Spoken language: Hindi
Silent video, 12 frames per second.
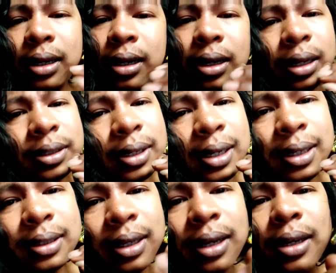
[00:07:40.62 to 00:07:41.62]
अगर अच्छा
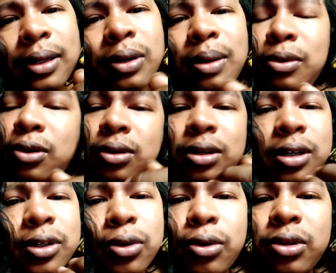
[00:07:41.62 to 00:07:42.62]
लगता है तो आप लोग
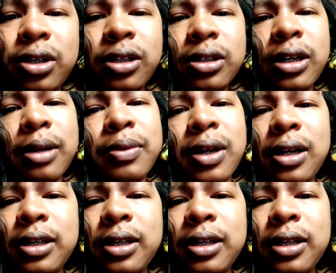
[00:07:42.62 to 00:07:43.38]
जरूर सब्सक्राइब कर